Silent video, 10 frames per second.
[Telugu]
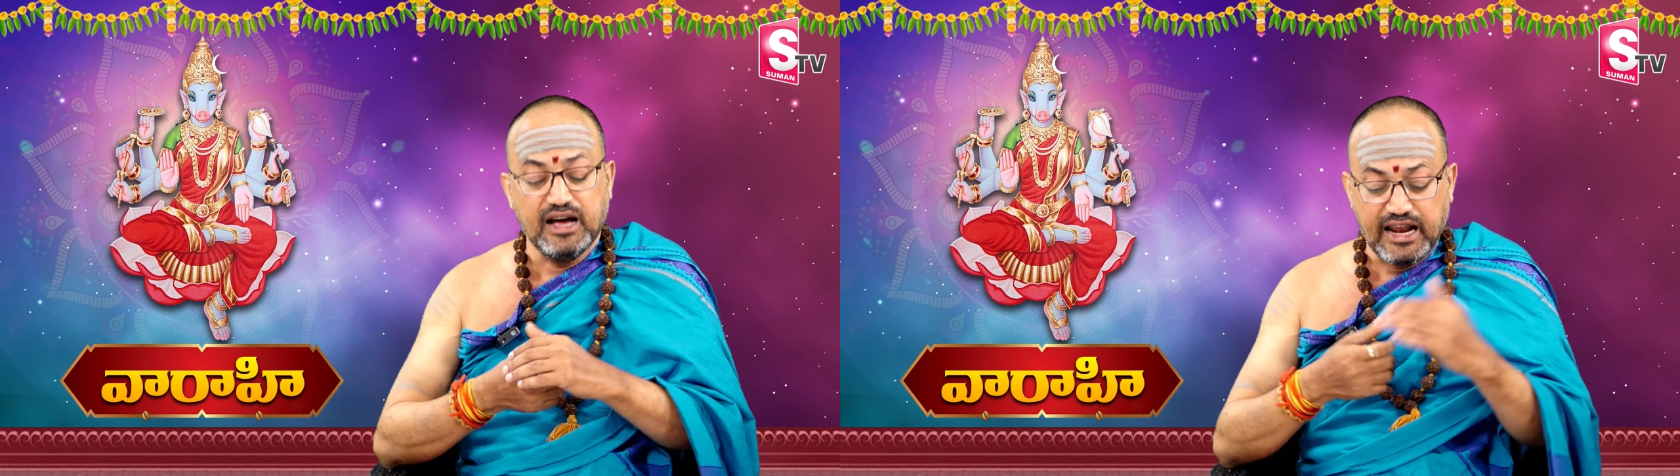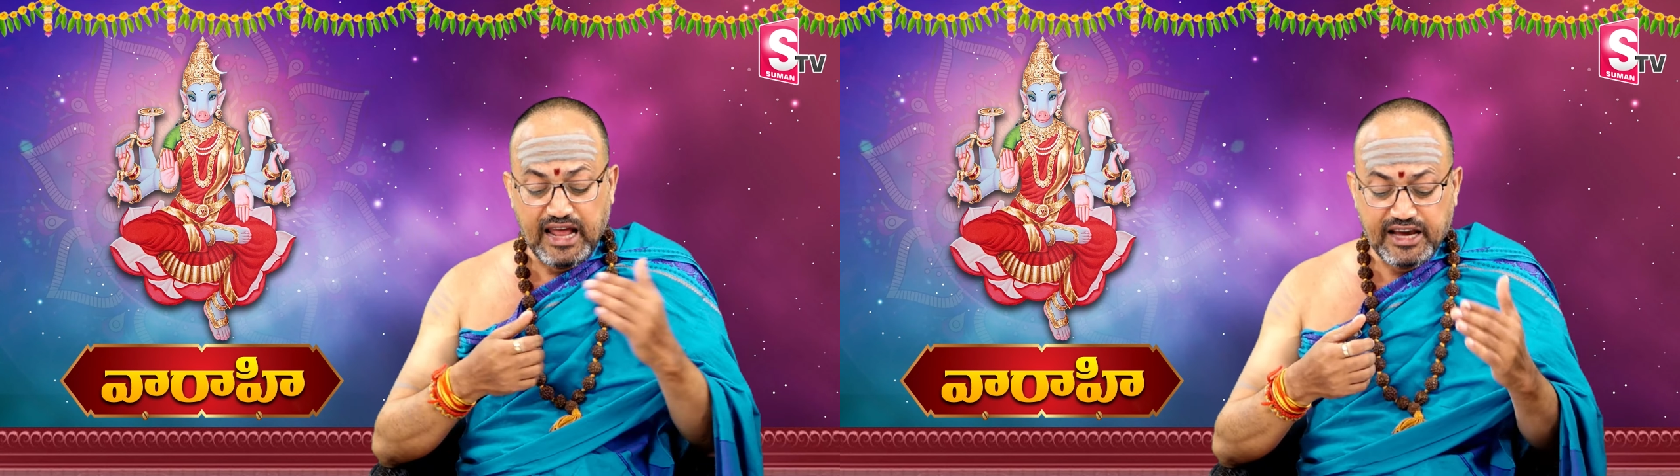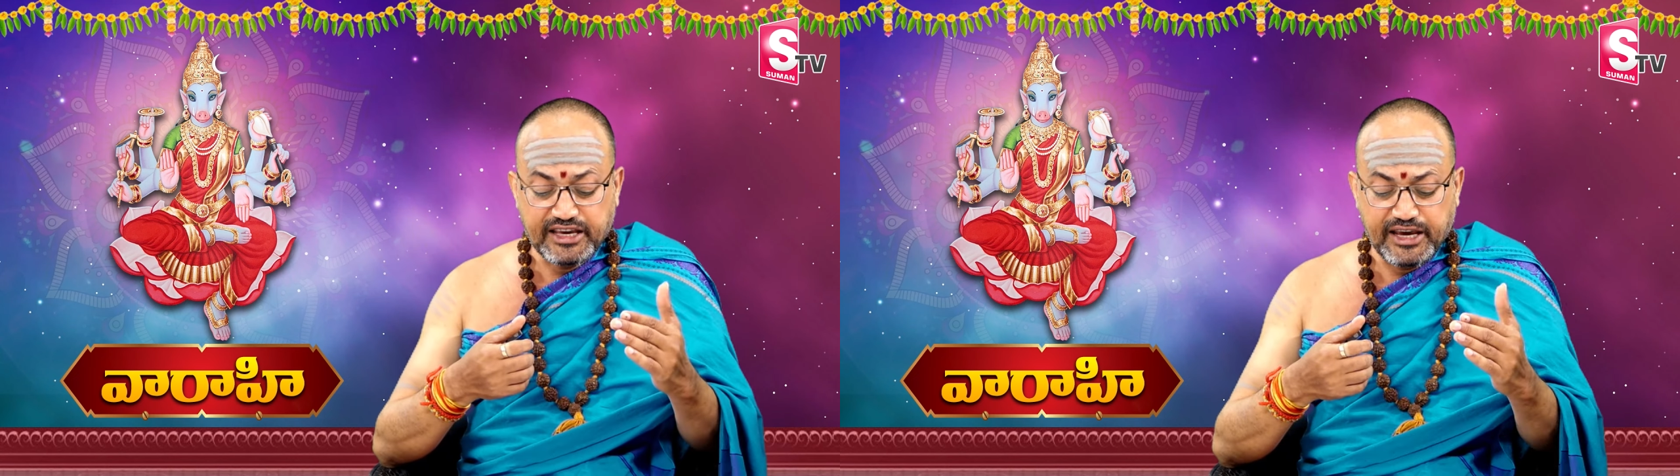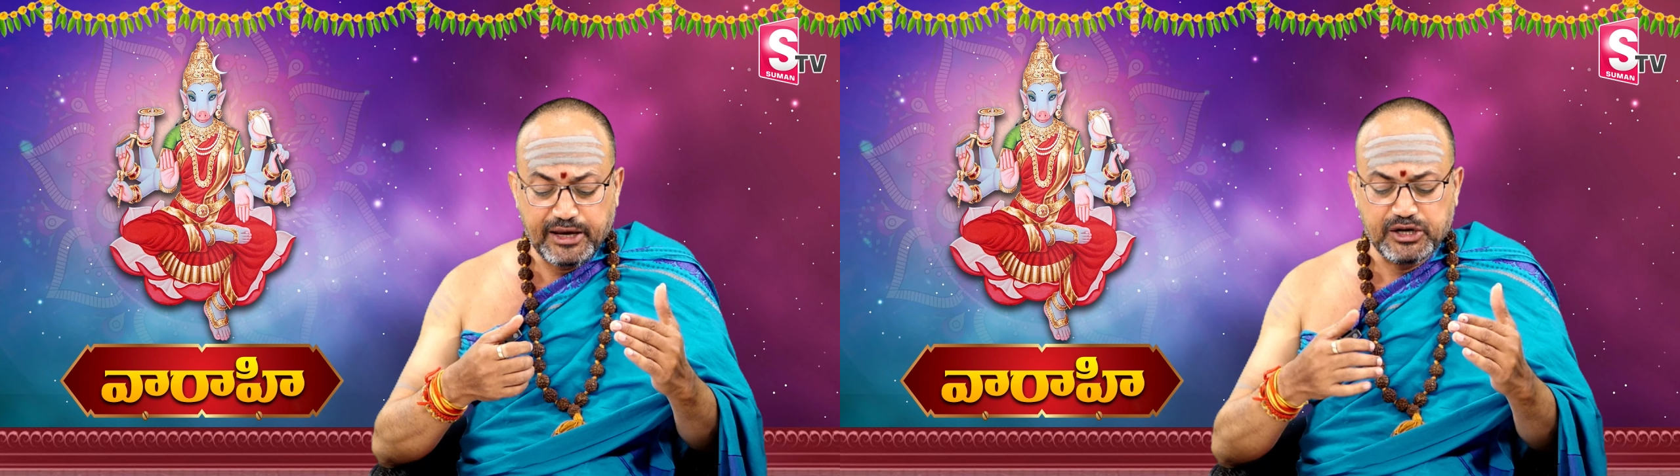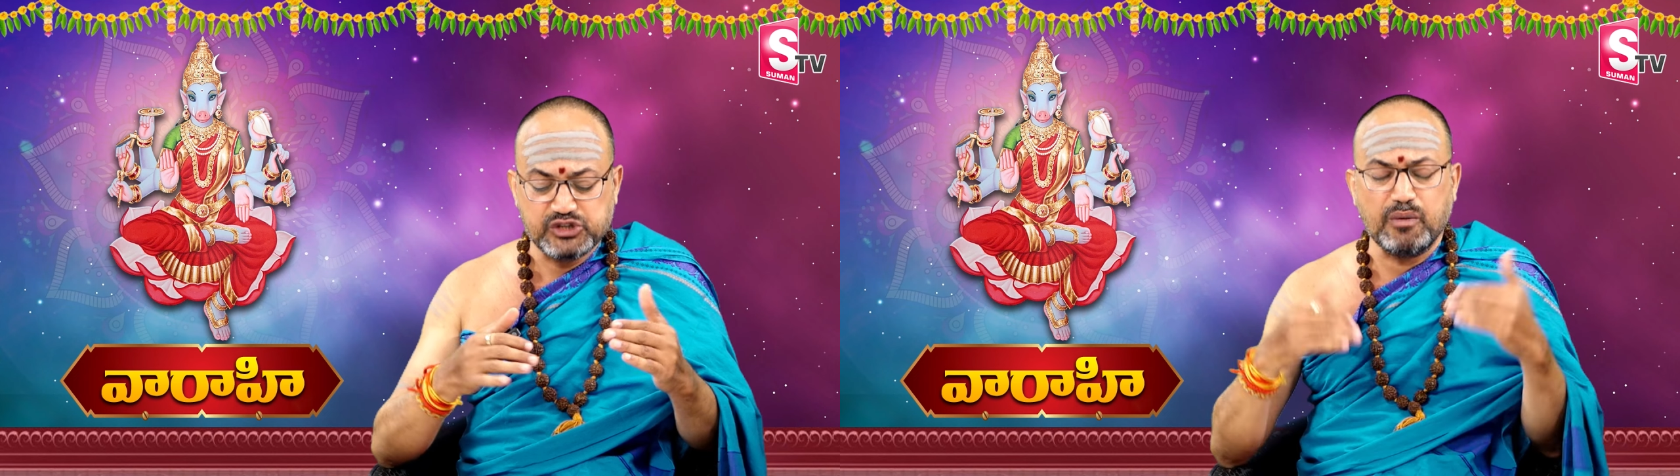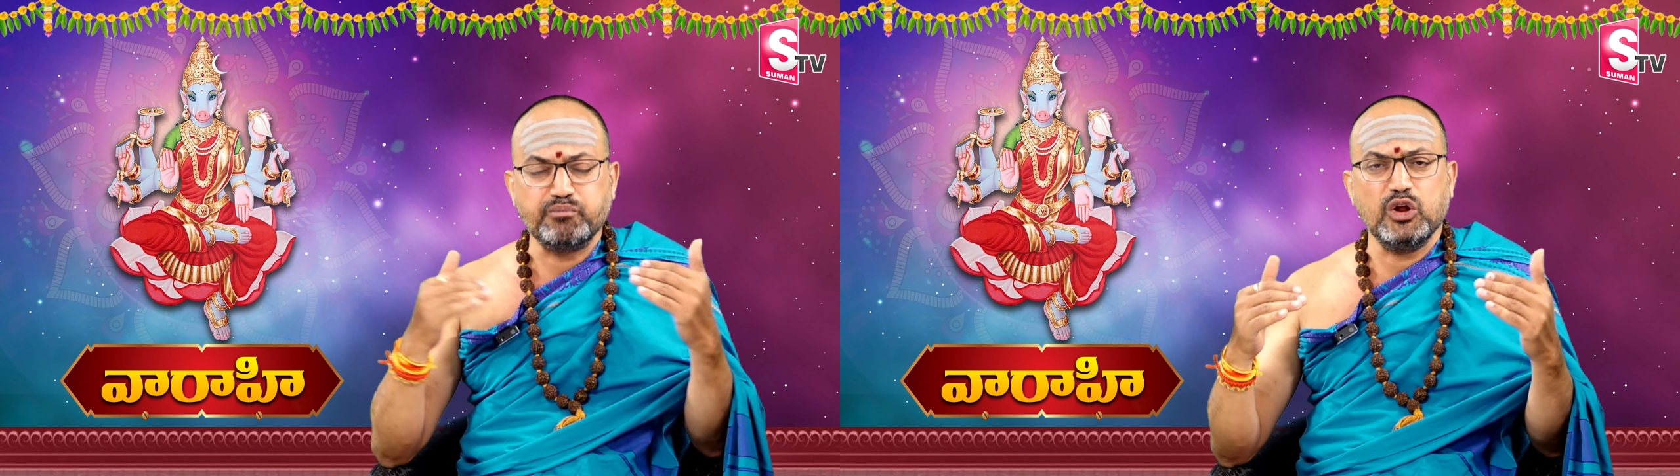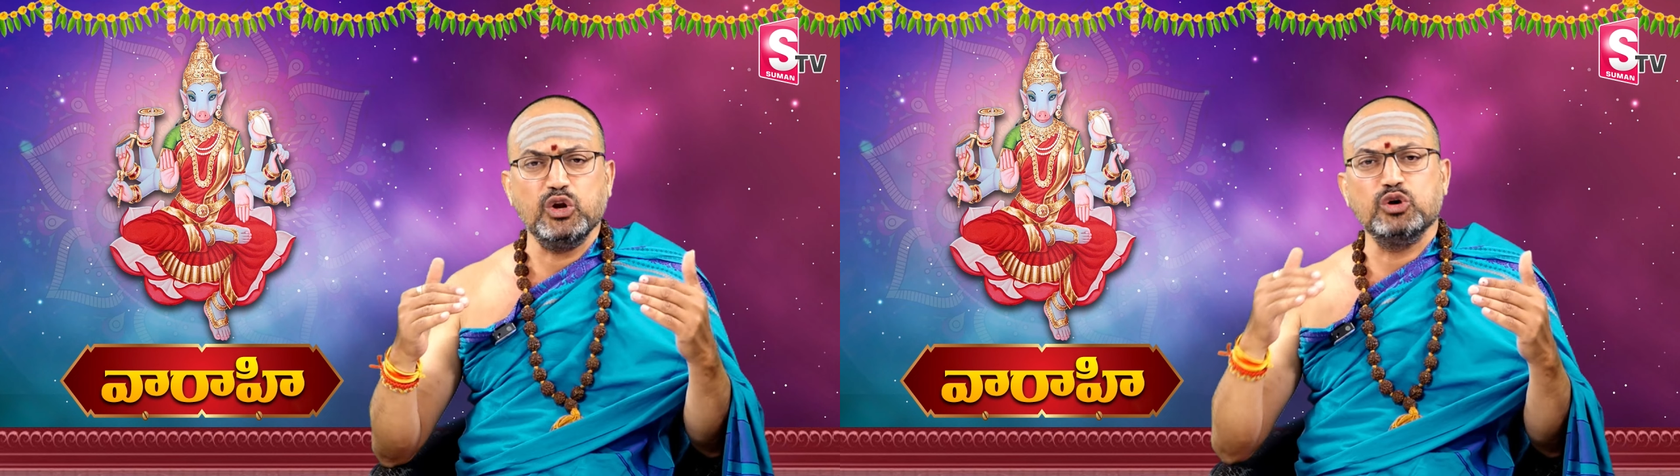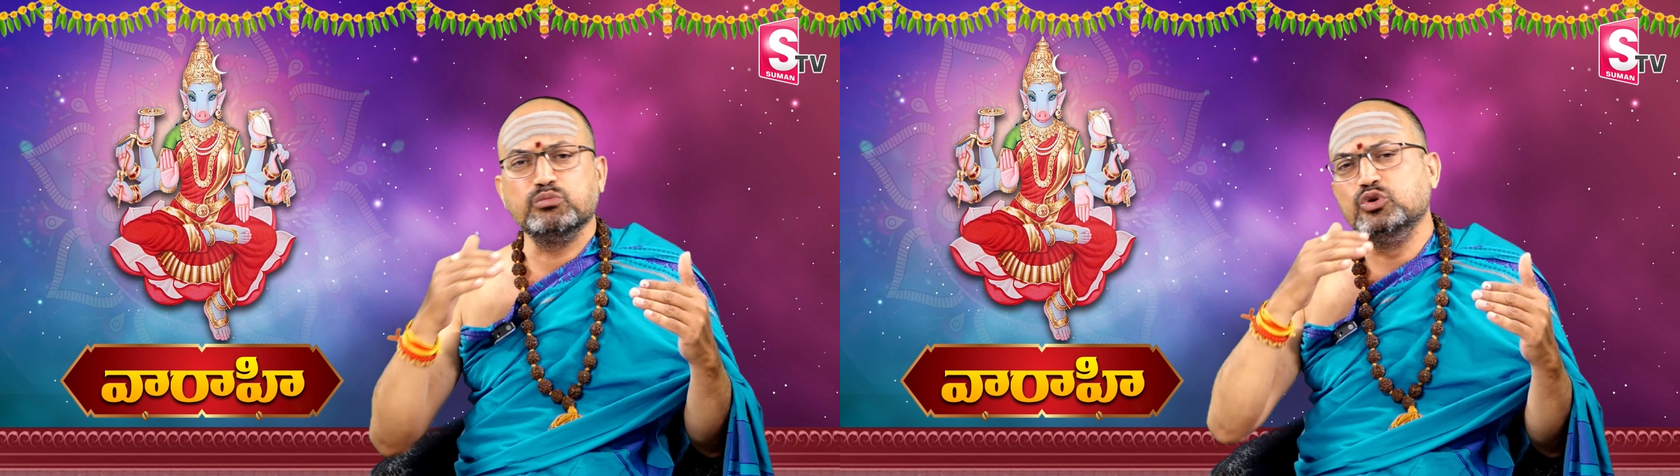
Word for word: అలాగే స్వప్నంలో